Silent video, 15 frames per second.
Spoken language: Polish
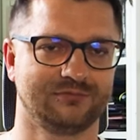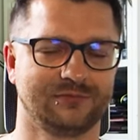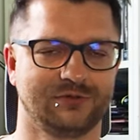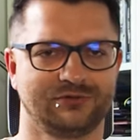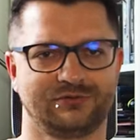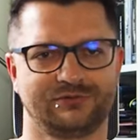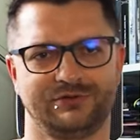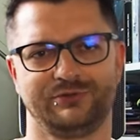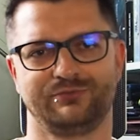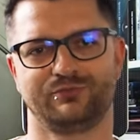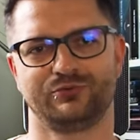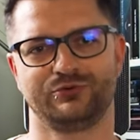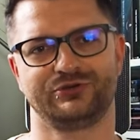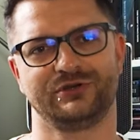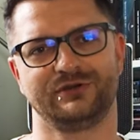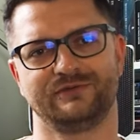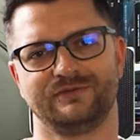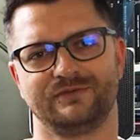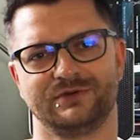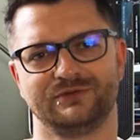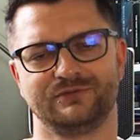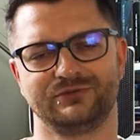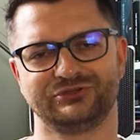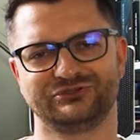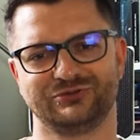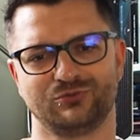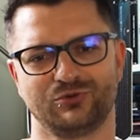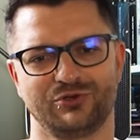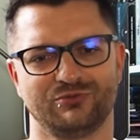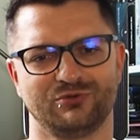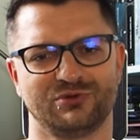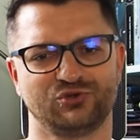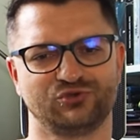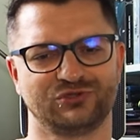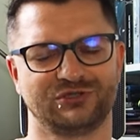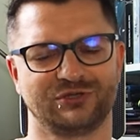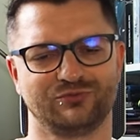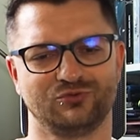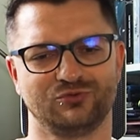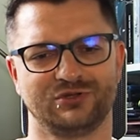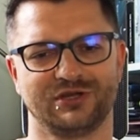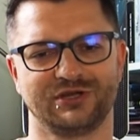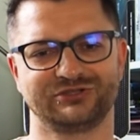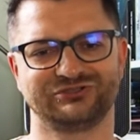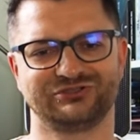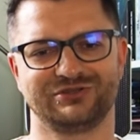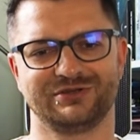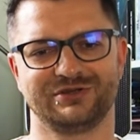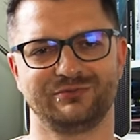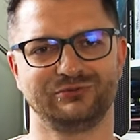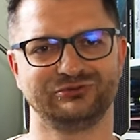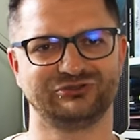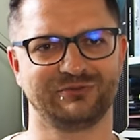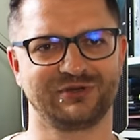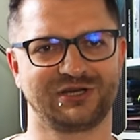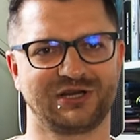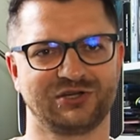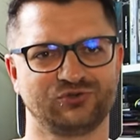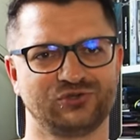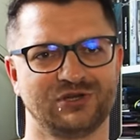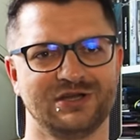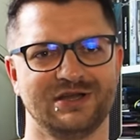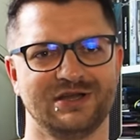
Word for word: No i puścili w 22 numerze, to był tekst, był sobie gracz